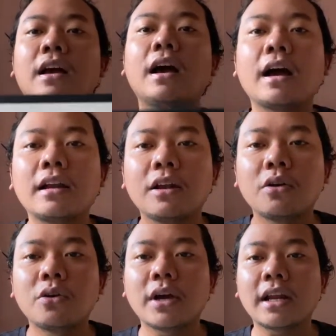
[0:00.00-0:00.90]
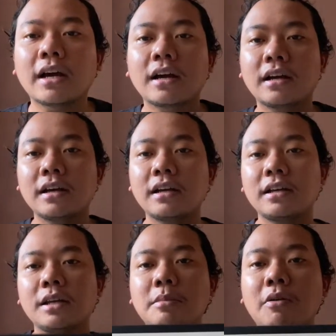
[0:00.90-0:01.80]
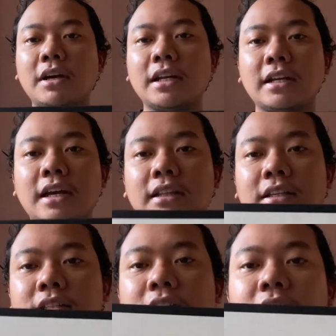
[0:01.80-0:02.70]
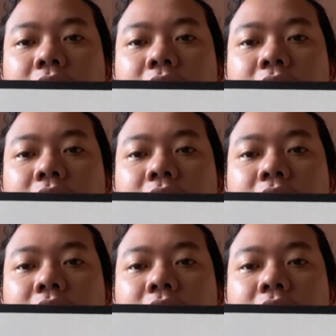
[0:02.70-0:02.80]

Ada logo NHK di bawah dan di atas ini.